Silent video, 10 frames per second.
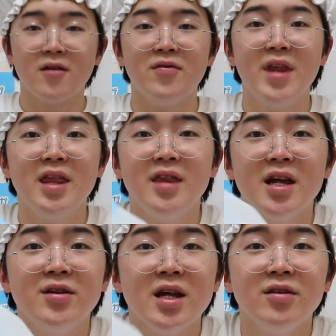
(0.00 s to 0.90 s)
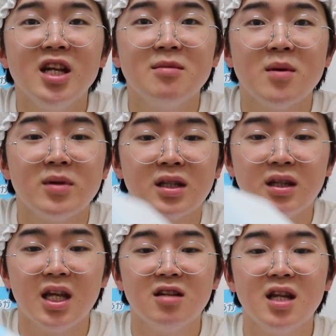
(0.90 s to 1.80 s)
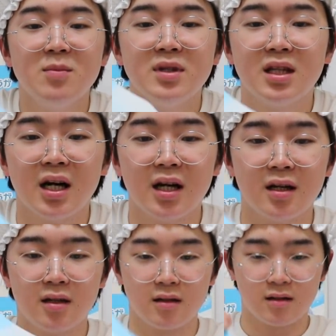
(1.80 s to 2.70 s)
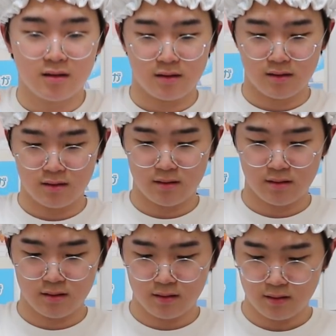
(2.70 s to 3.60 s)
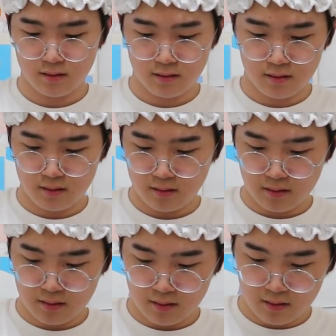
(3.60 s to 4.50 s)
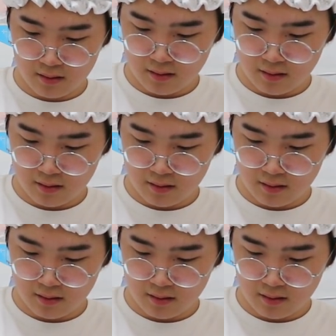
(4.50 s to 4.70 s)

ねねるねるねるねみねるねみたいじゃあねるねるねるね食べれば